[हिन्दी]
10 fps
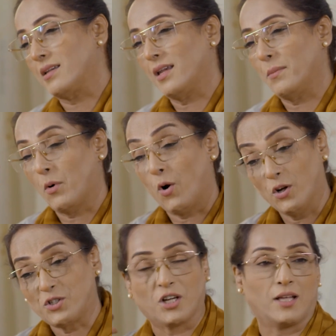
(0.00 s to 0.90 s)
से
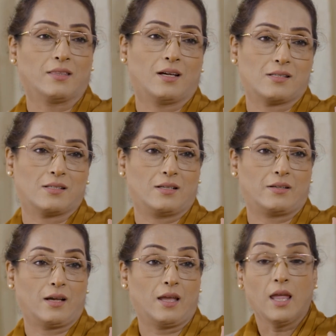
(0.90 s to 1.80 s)
बहुत शानदार चल
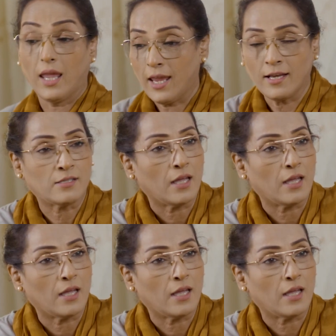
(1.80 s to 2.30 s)
रहा है एक